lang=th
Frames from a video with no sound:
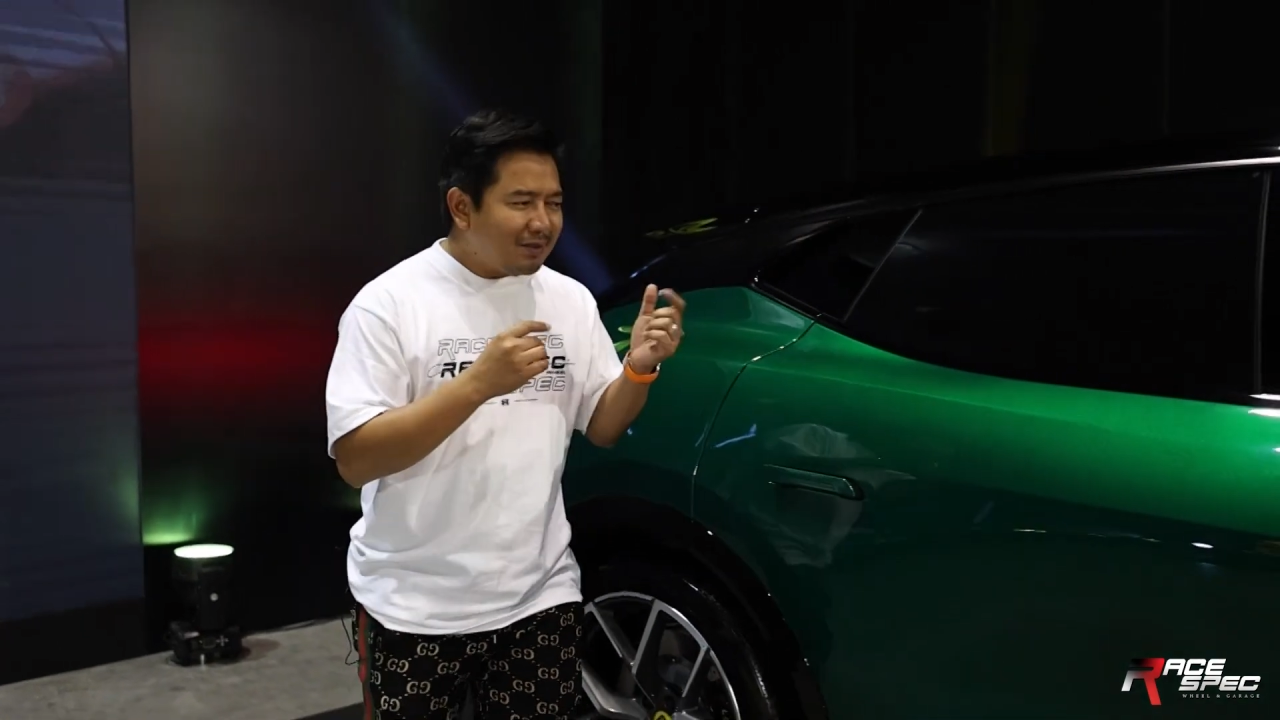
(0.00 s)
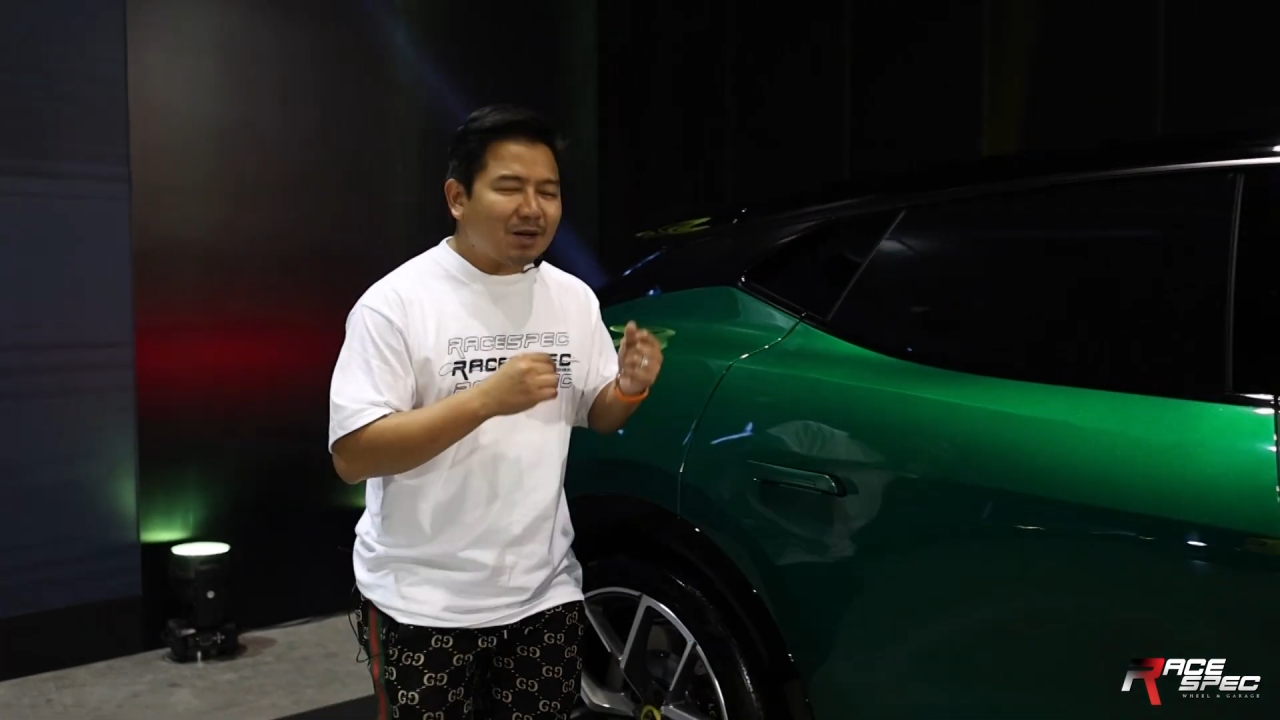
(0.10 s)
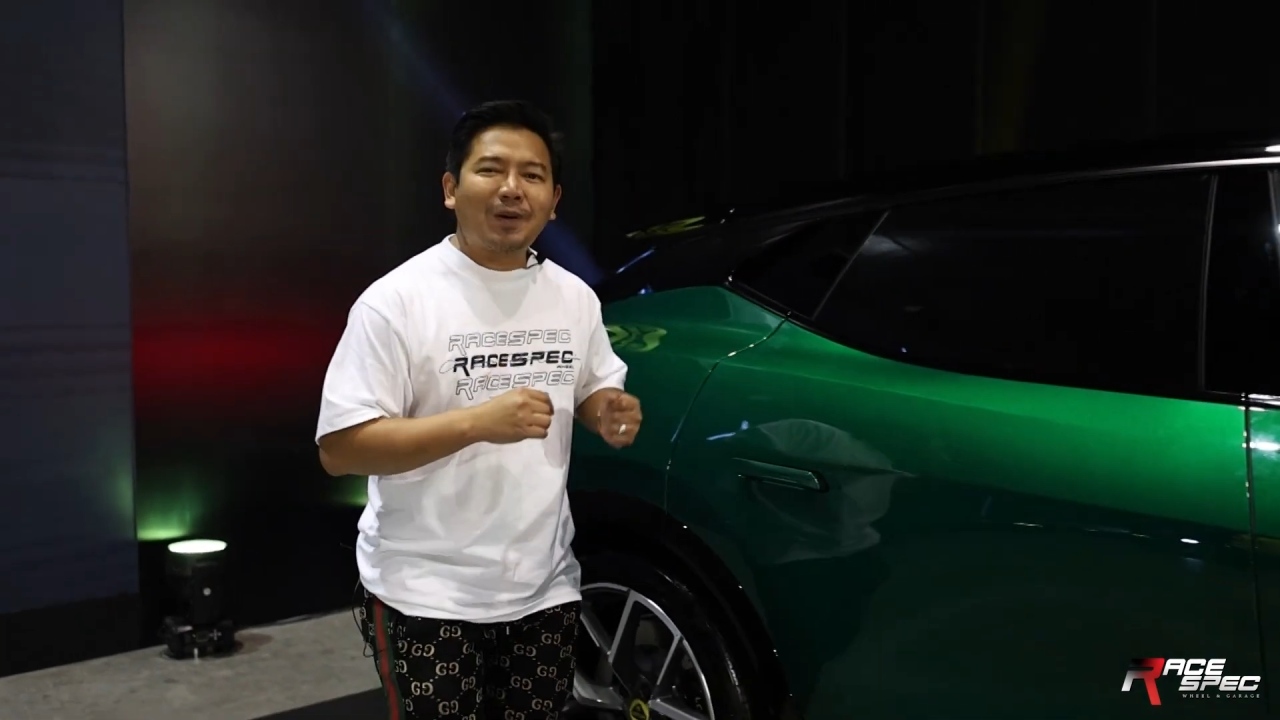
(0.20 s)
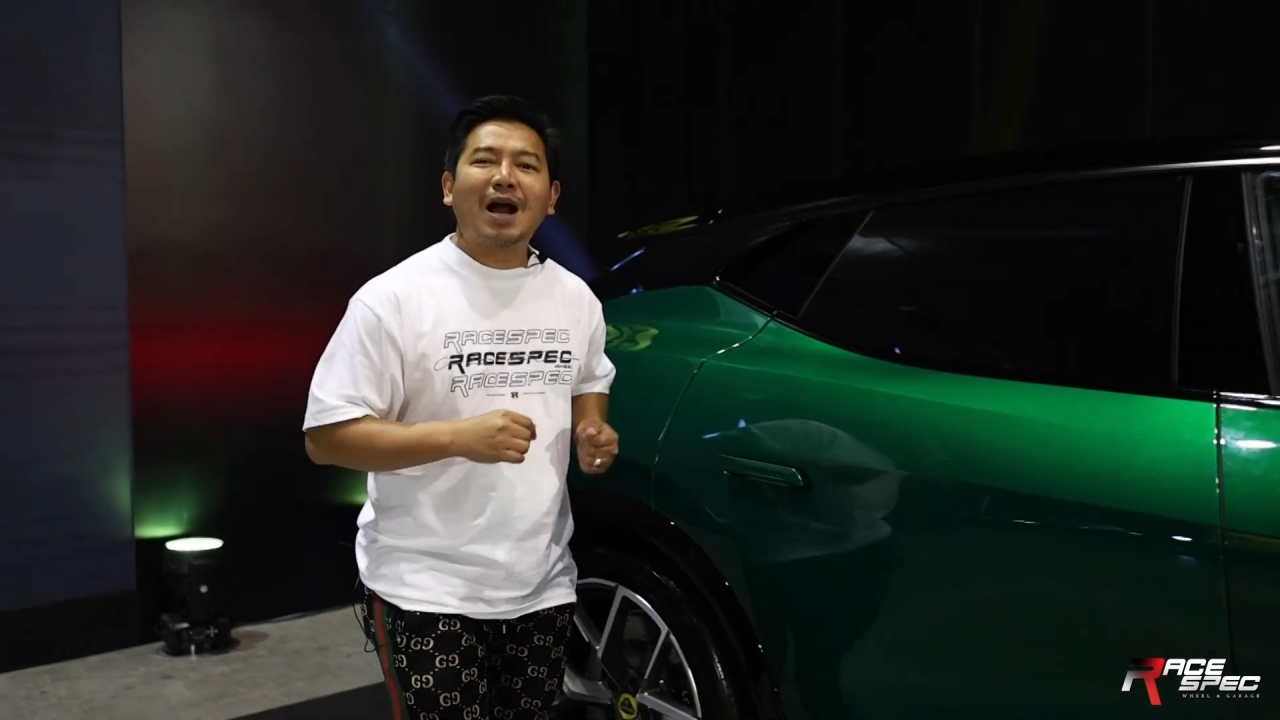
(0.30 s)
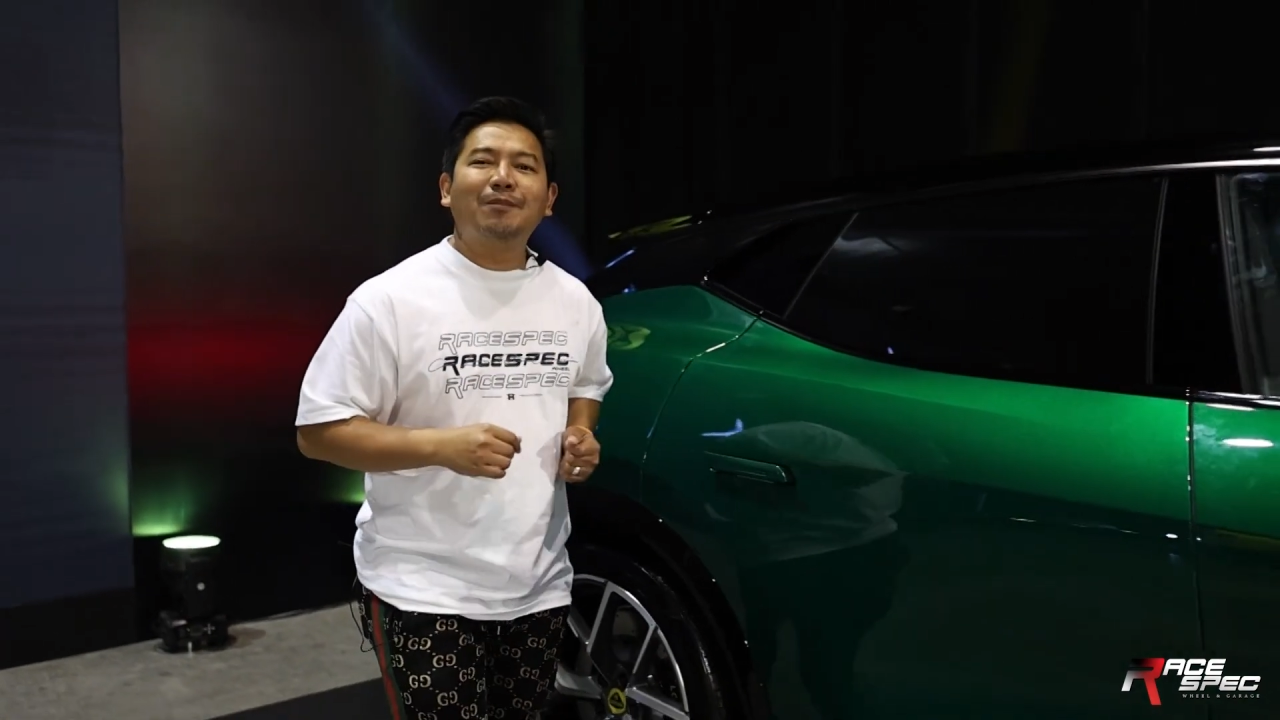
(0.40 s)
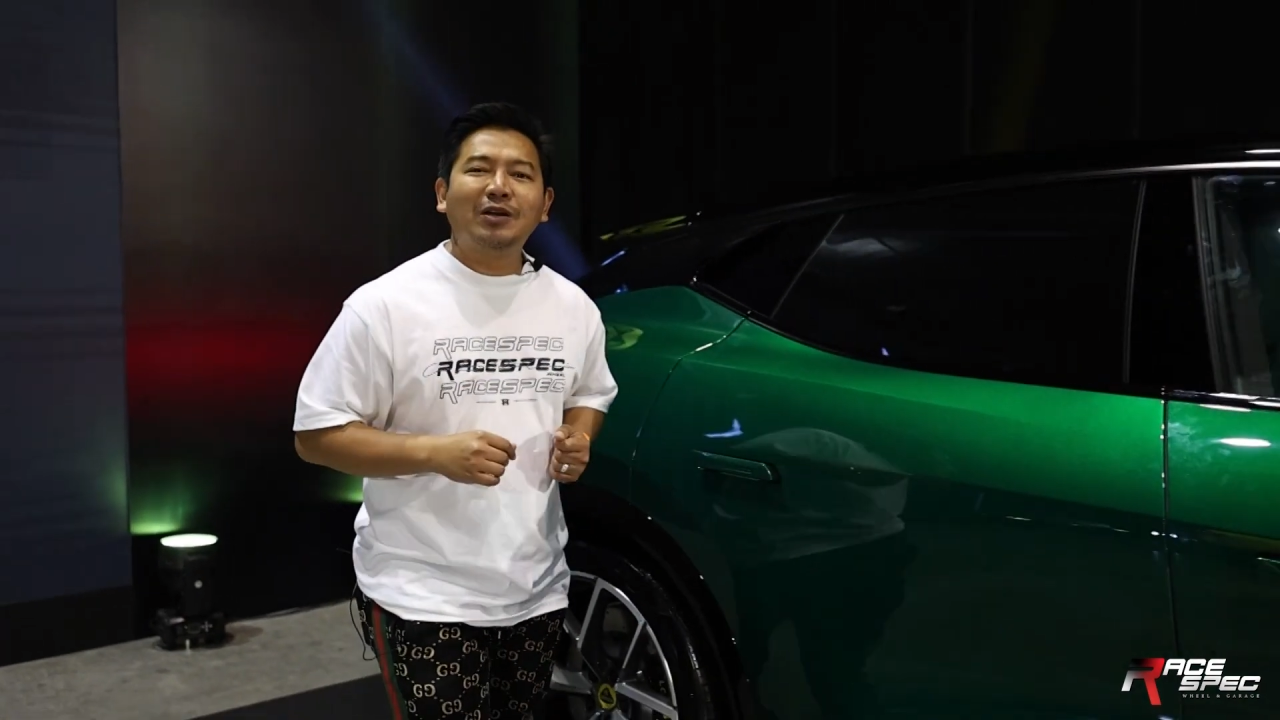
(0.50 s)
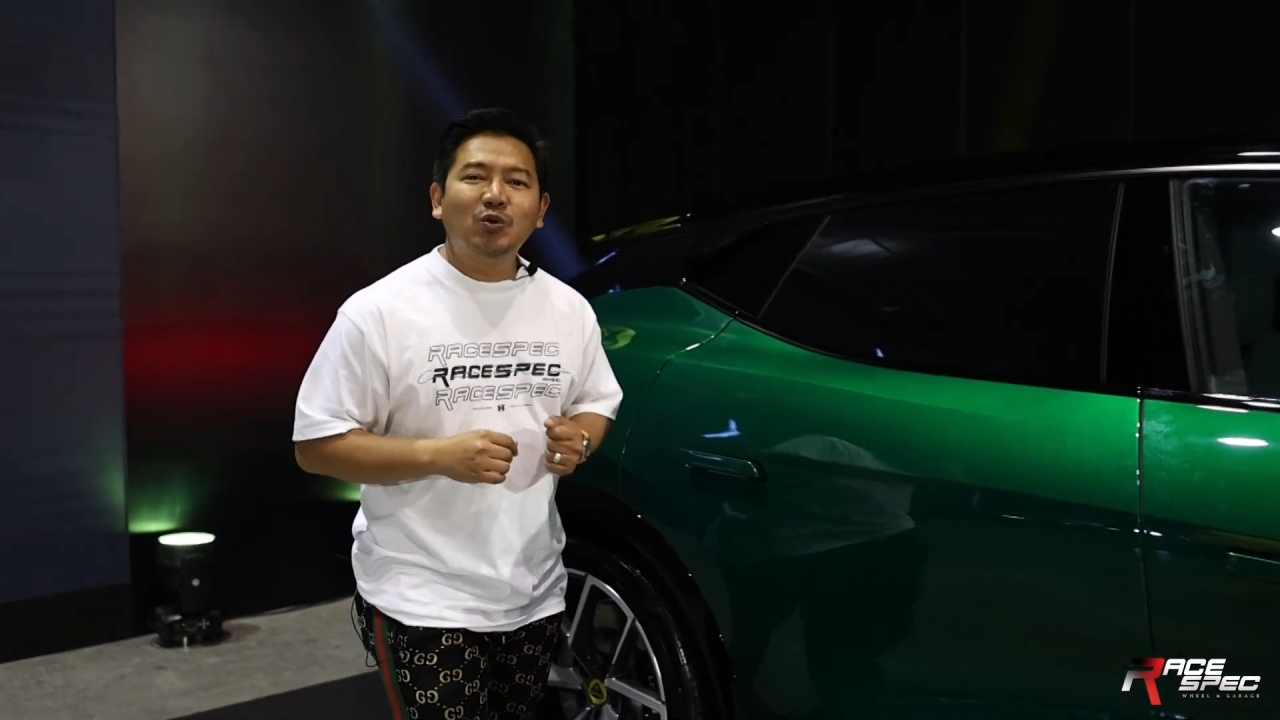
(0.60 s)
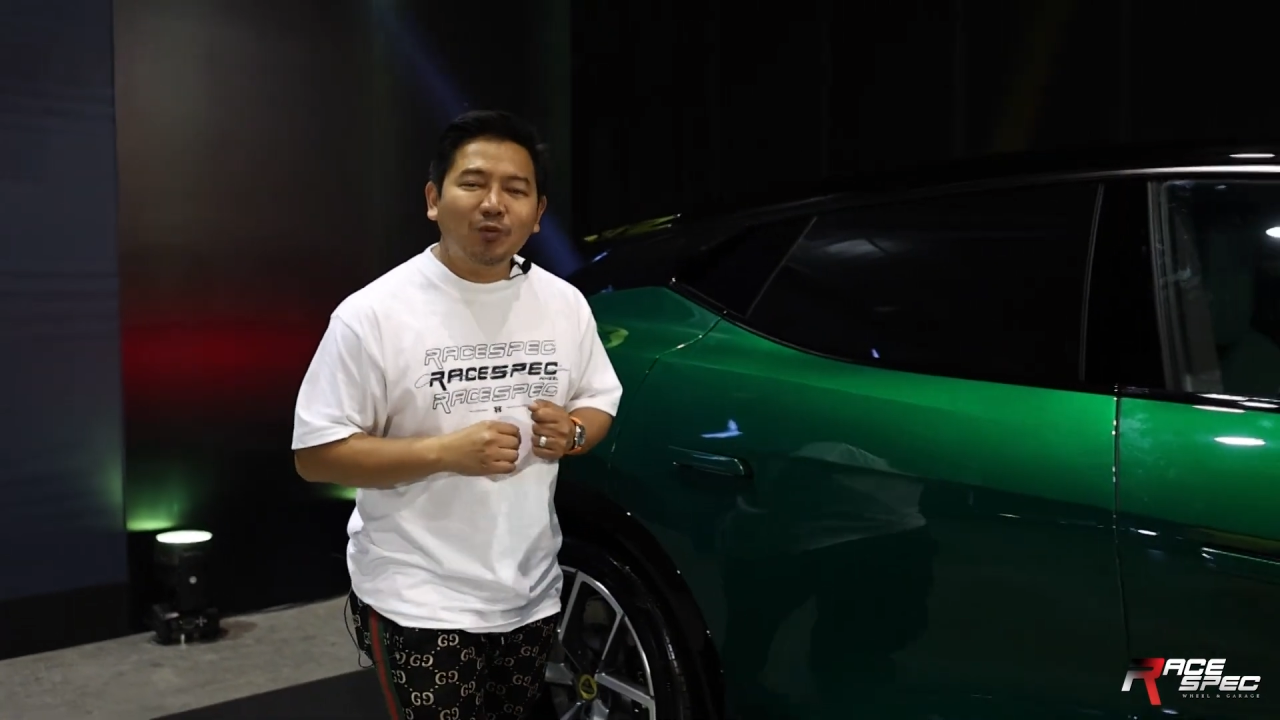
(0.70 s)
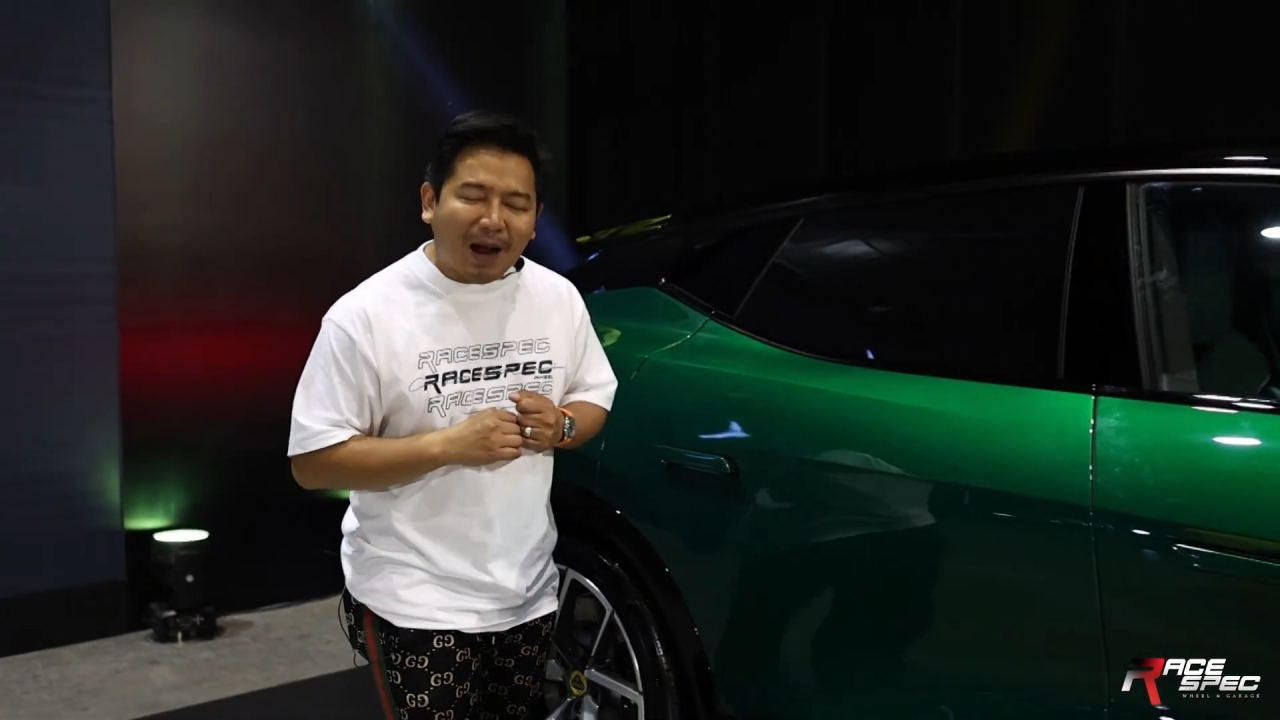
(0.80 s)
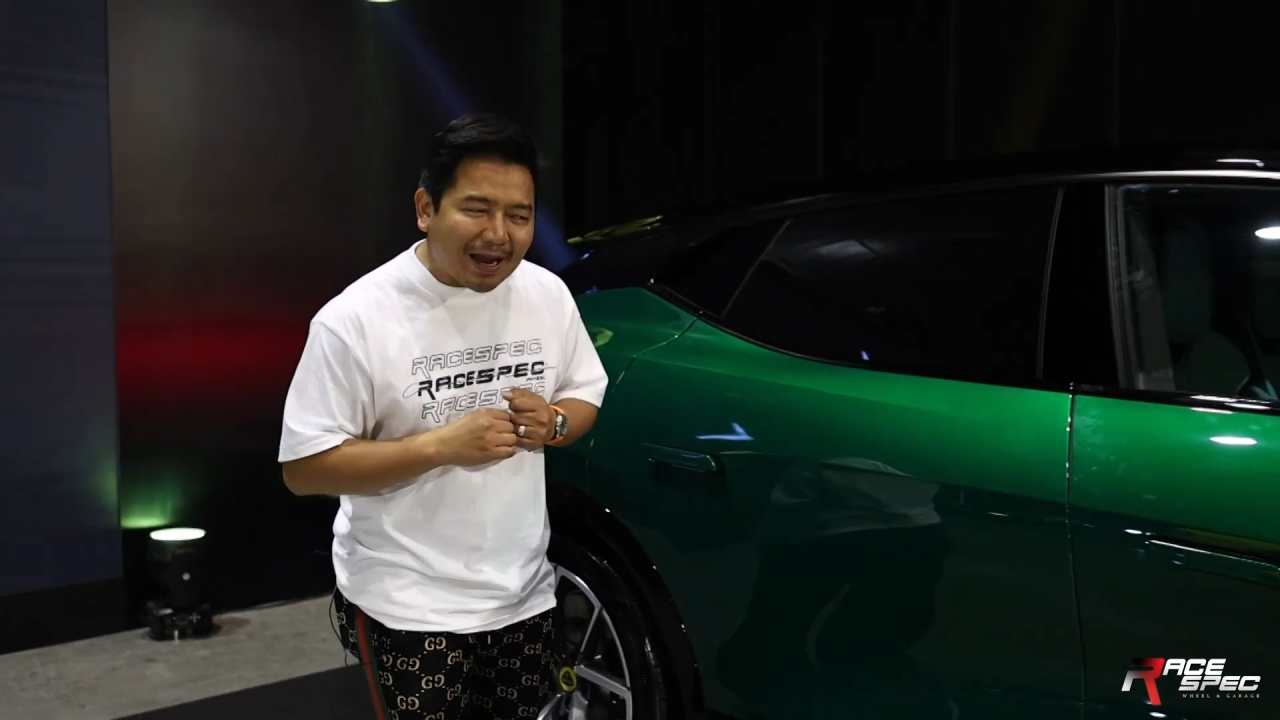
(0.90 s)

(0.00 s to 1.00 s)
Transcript: จะพาไปดู